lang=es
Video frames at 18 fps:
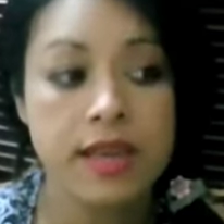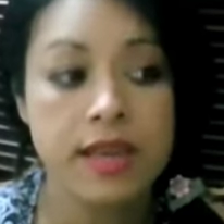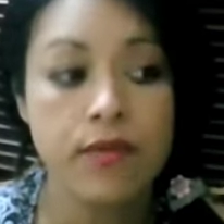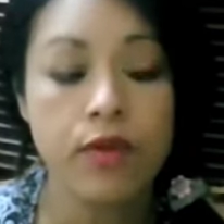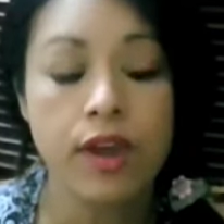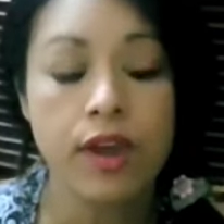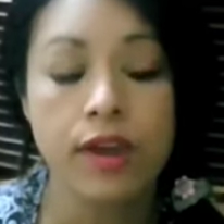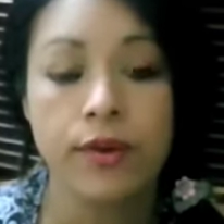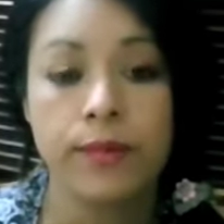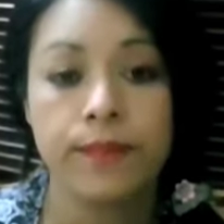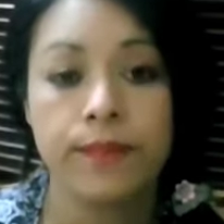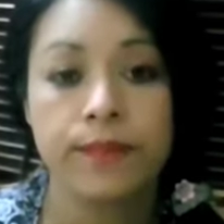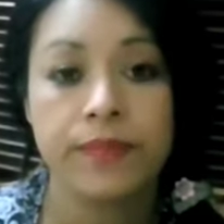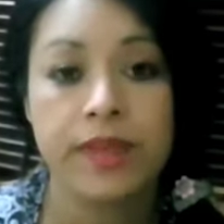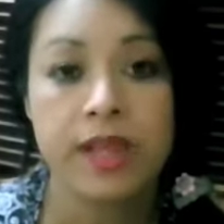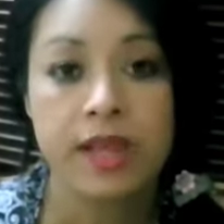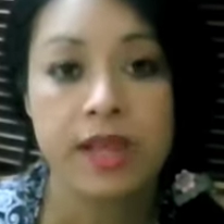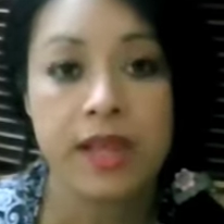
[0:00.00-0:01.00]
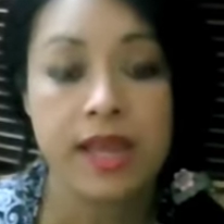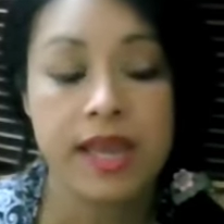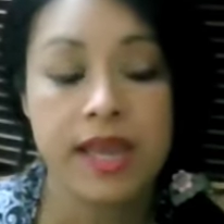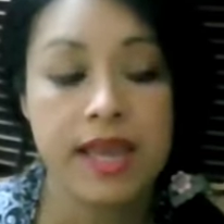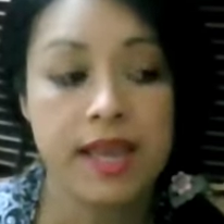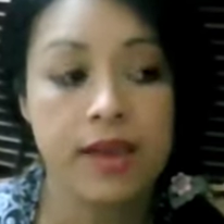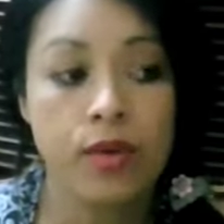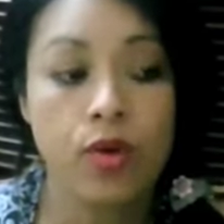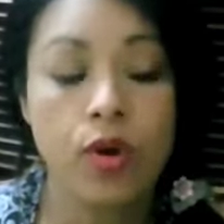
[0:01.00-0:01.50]
Y bueno,
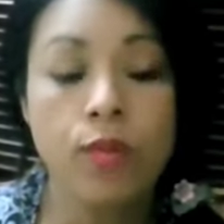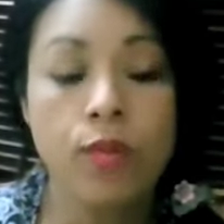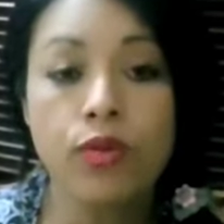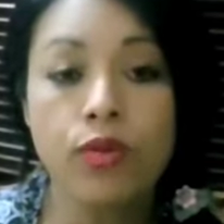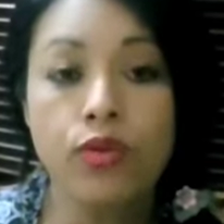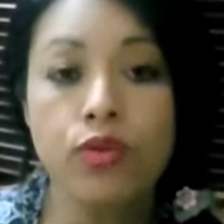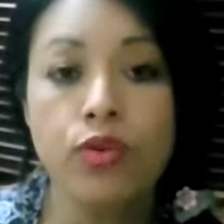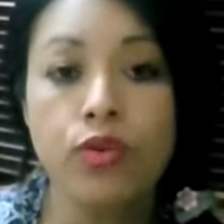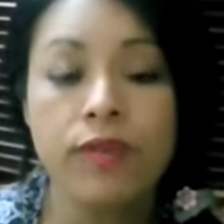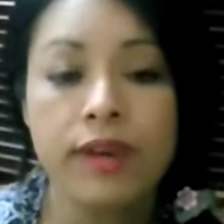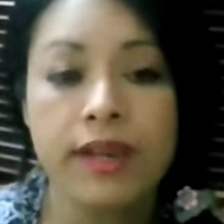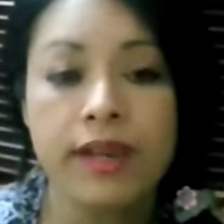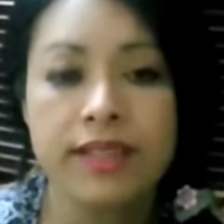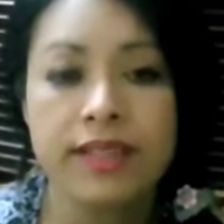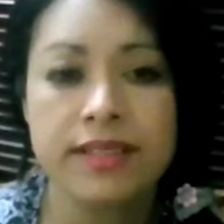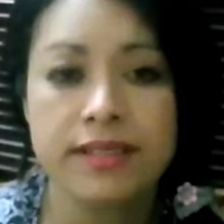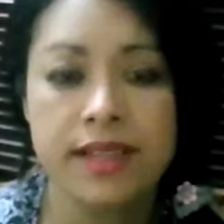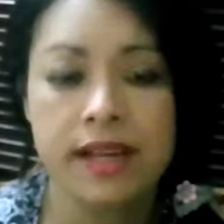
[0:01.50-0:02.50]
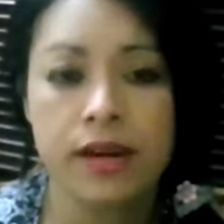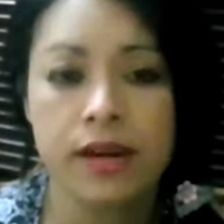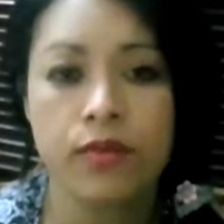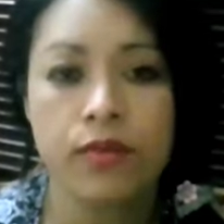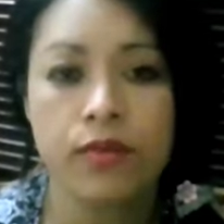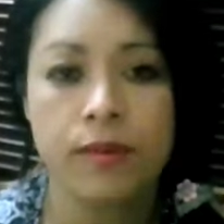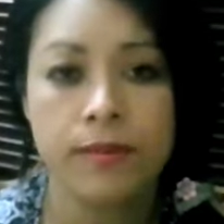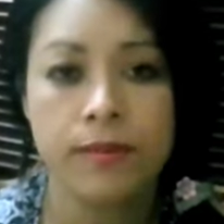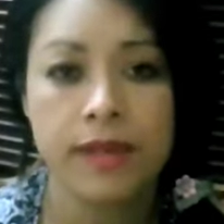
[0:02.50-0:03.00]
¿Cómo no van a estar
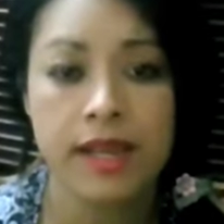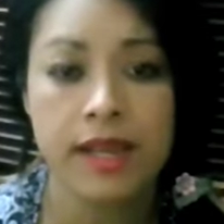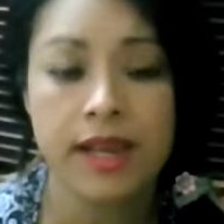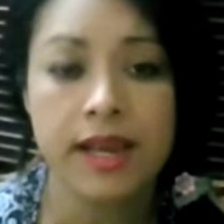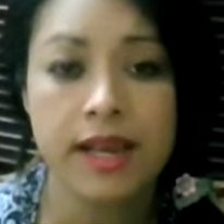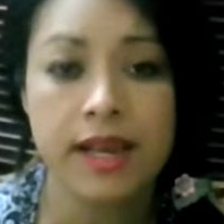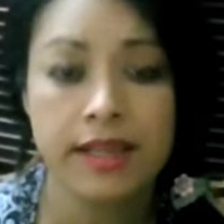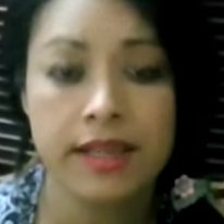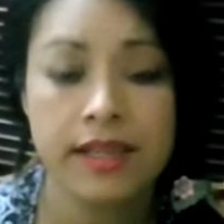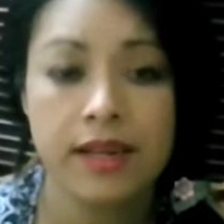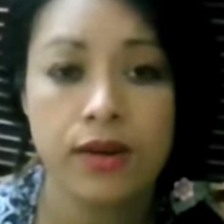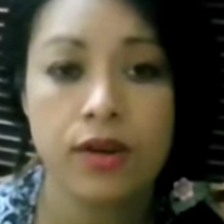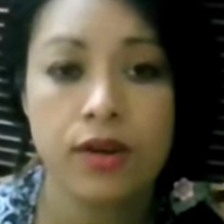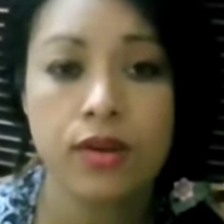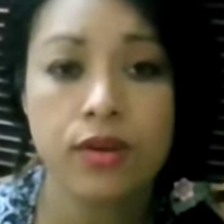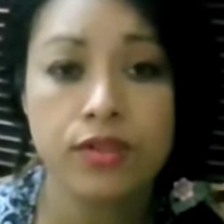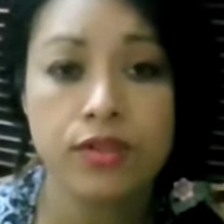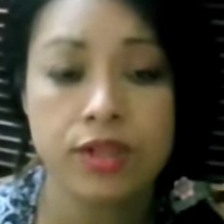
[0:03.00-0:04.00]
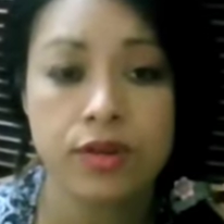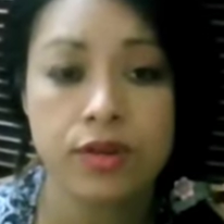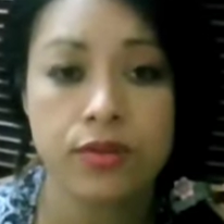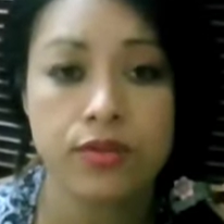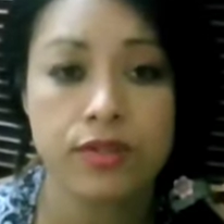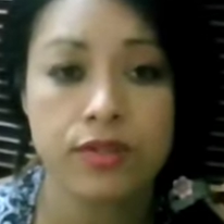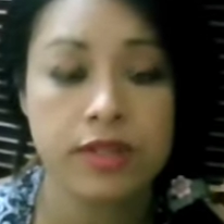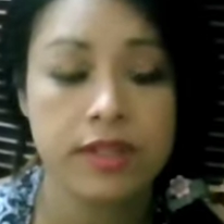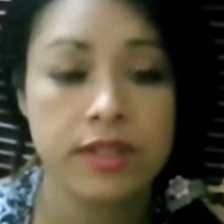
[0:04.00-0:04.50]
los familiares de los
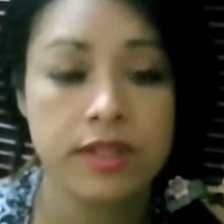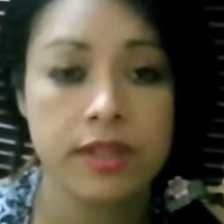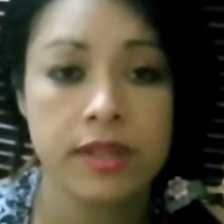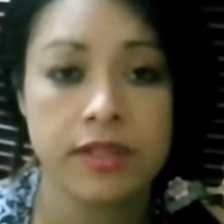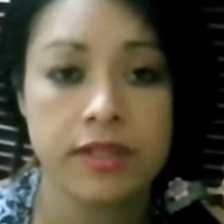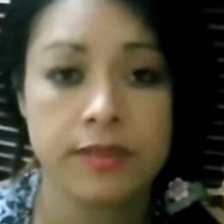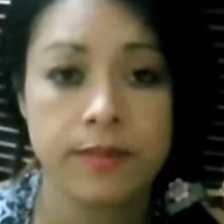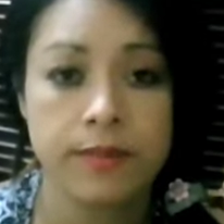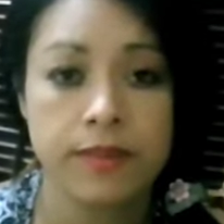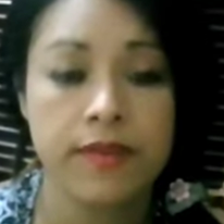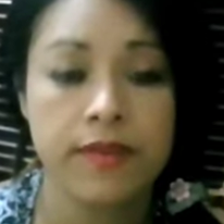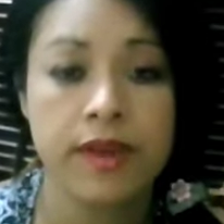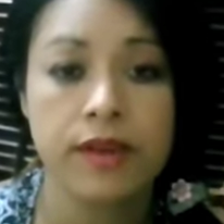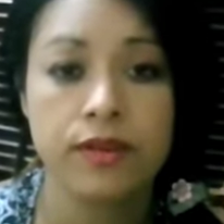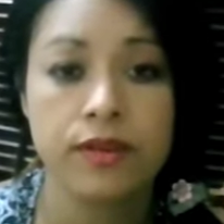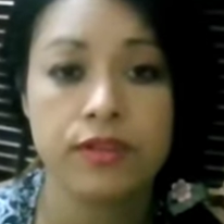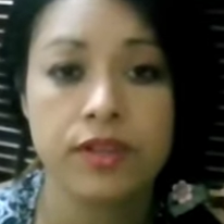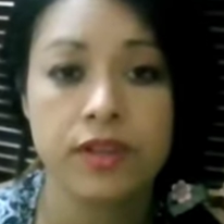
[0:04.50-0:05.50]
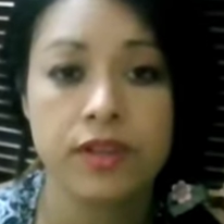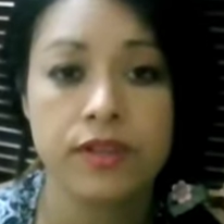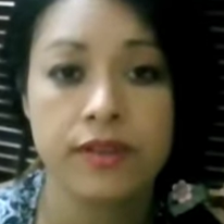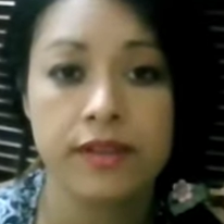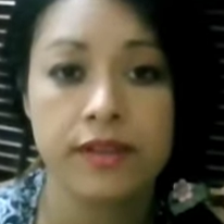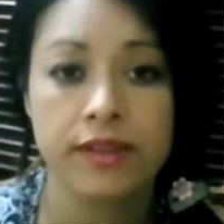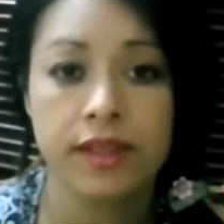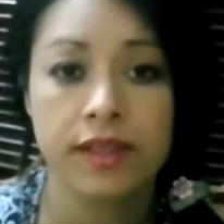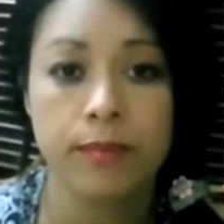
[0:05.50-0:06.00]
inocentes privados de
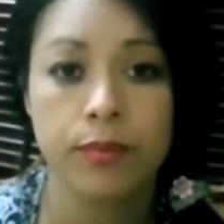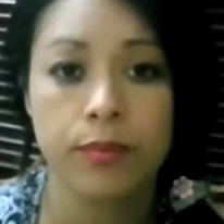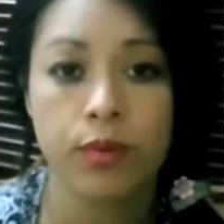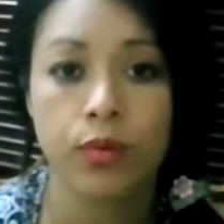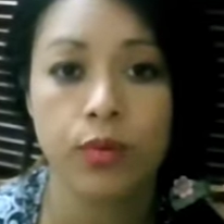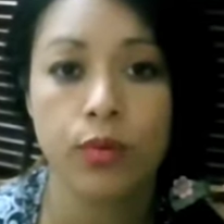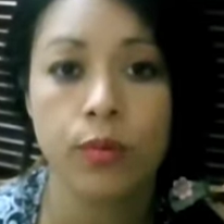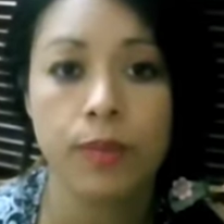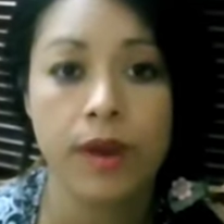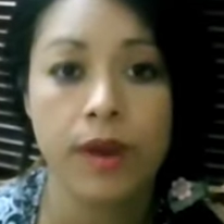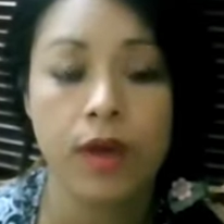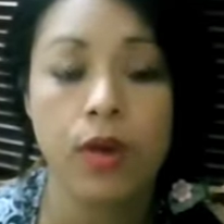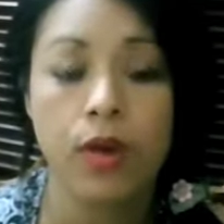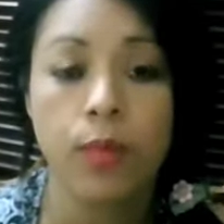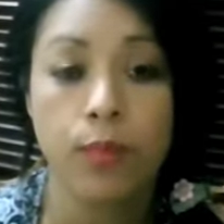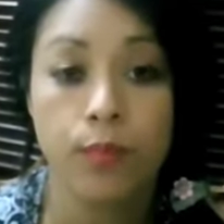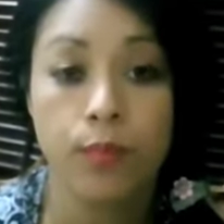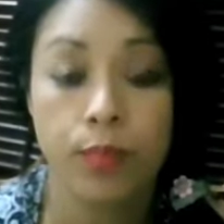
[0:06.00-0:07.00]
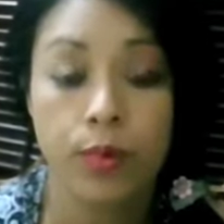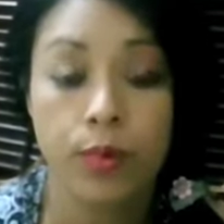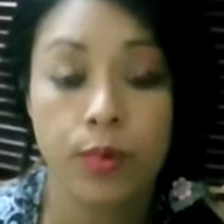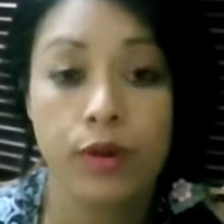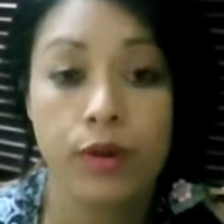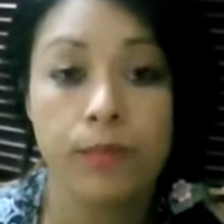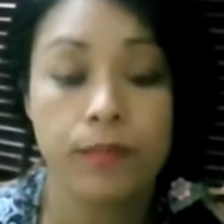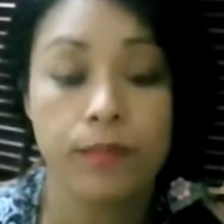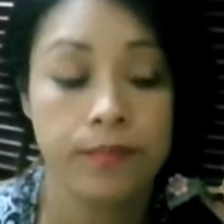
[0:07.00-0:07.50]
libertad preocupados
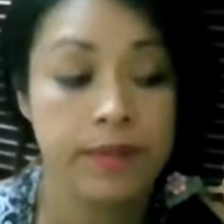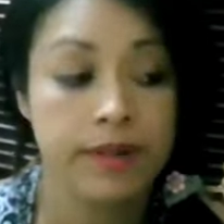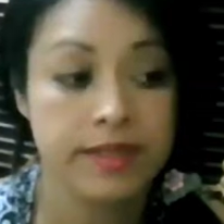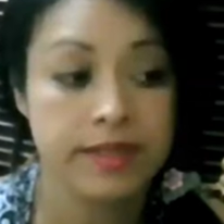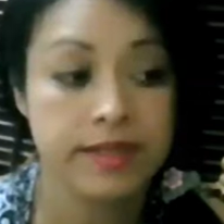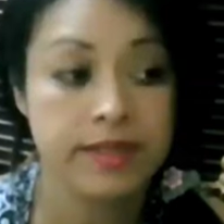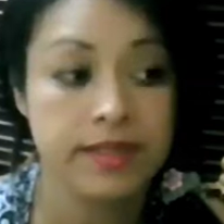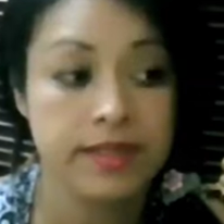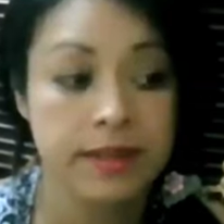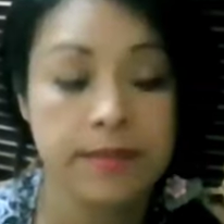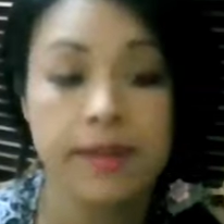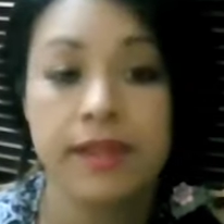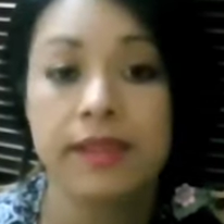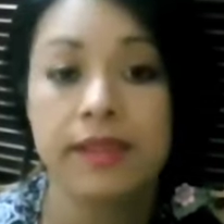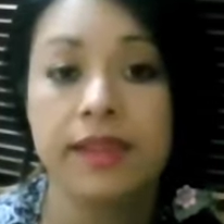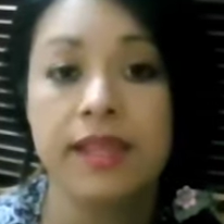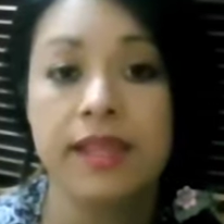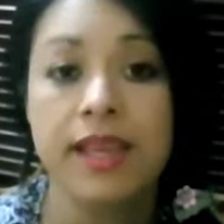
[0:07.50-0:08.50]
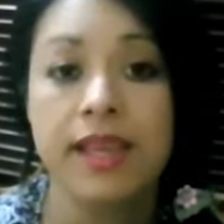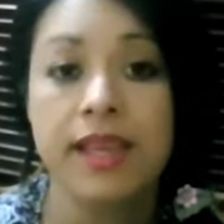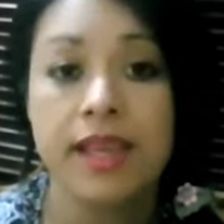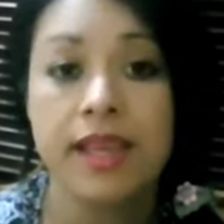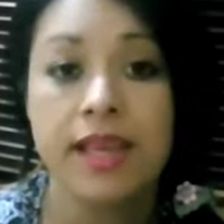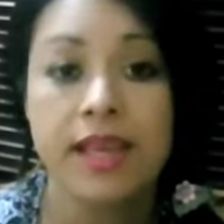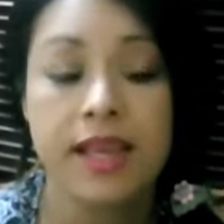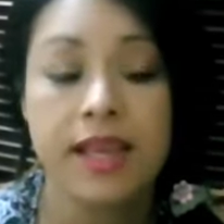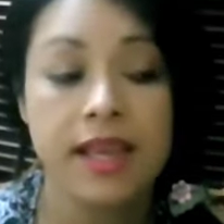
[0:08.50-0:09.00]
por precisamente